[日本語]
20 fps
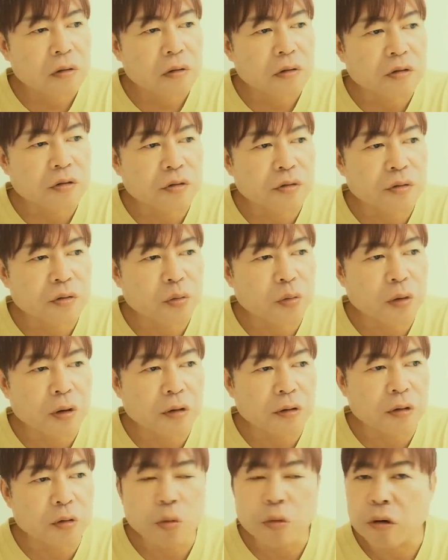主婦の
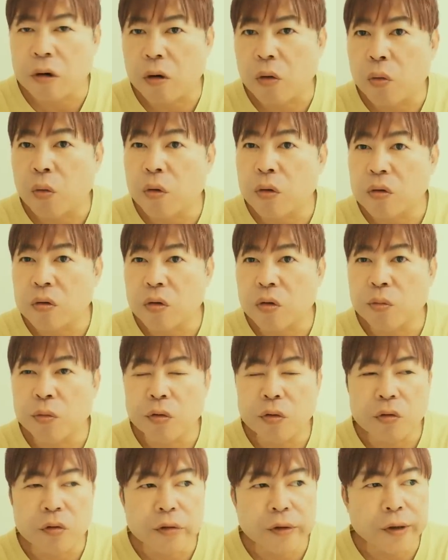方とか多いと
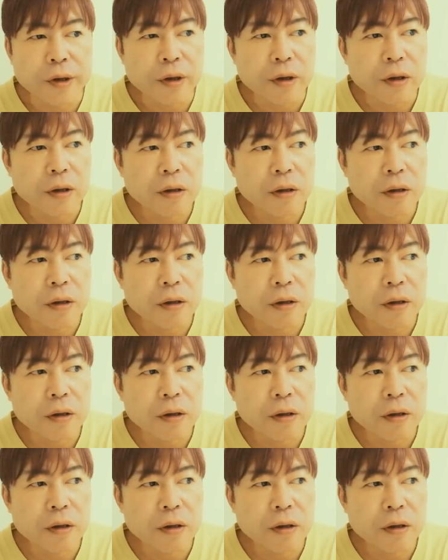思うので、